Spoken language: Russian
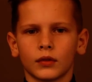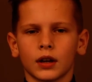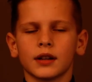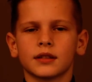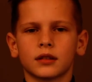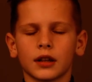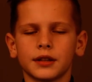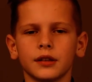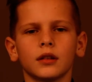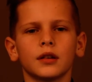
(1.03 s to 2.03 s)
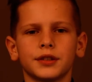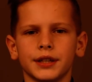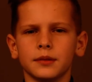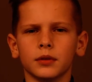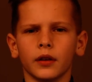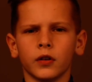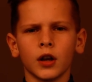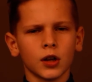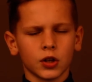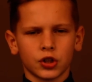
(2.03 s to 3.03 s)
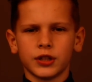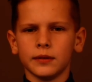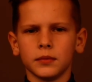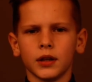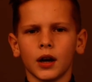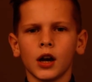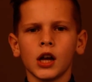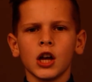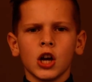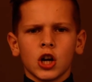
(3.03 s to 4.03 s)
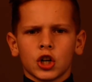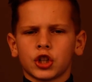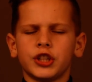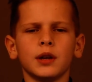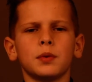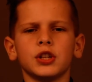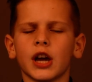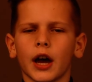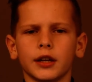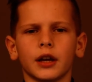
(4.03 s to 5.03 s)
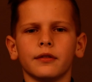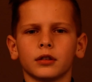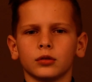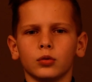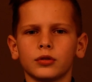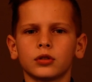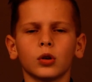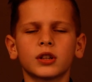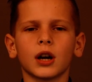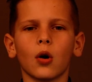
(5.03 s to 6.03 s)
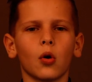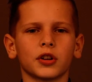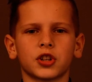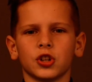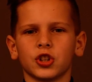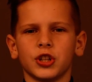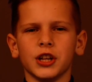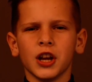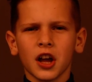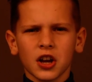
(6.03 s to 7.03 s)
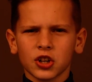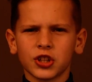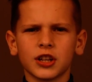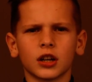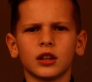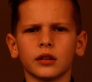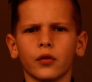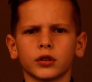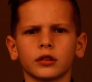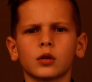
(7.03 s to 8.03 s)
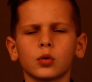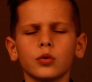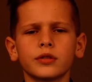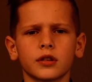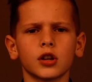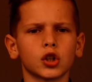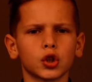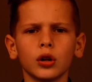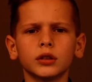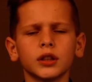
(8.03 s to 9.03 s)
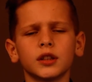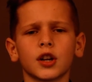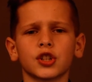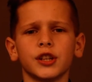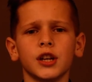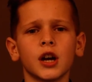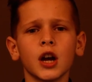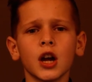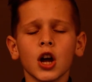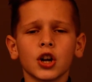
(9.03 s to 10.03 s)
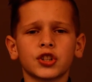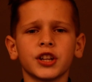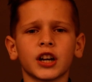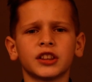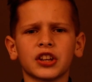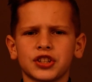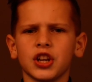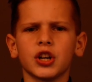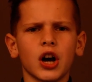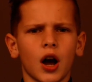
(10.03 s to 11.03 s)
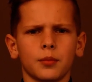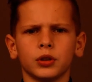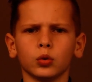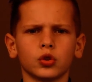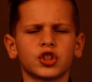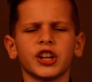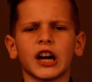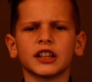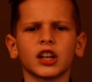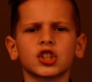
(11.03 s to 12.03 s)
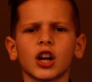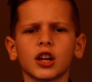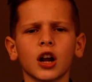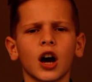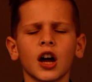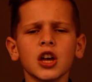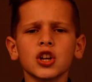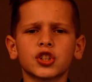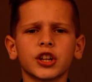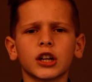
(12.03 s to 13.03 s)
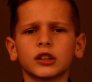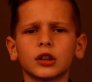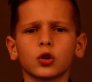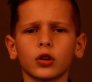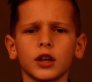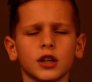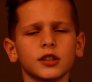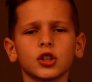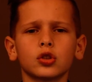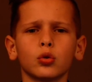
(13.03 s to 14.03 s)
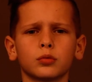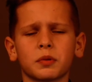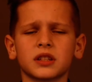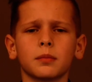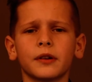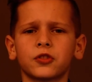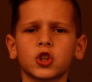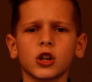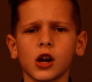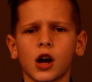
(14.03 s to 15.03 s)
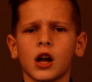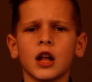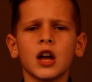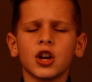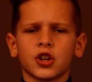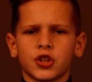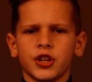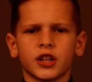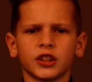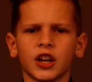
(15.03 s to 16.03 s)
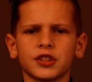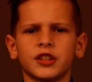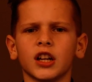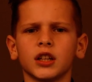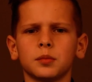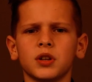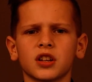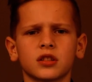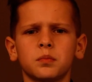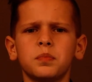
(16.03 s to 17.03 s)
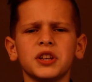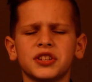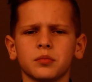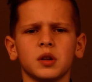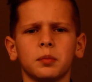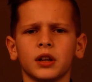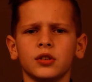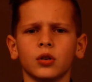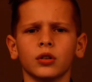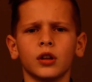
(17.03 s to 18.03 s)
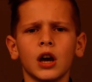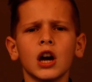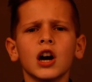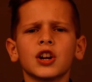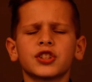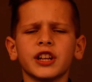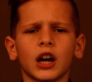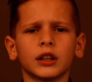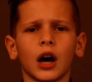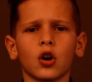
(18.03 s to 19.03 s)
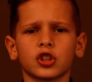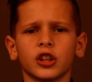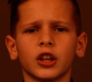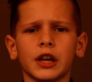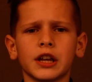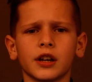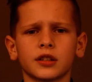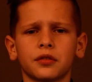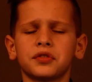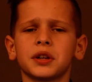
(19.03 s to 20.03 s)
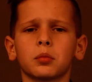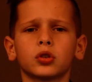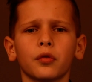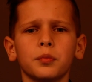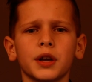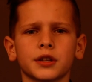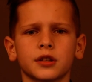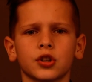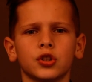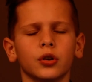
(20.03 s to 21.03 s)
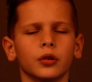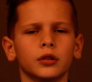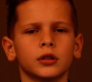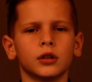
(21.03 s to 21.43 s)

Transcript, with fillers: Константин Симонов, жди меня. Жди меня, и я вернусь. Только очень жди. Жди, когда наводят грусть желтые дожди. Жди, когда снегами тут. Жди, когда жара. Жди, когда других не ждут, позабыв вчера. Жди, когда из дальних мест писем не придет. Жди, когда уж надоест всем, кто вместе ждет.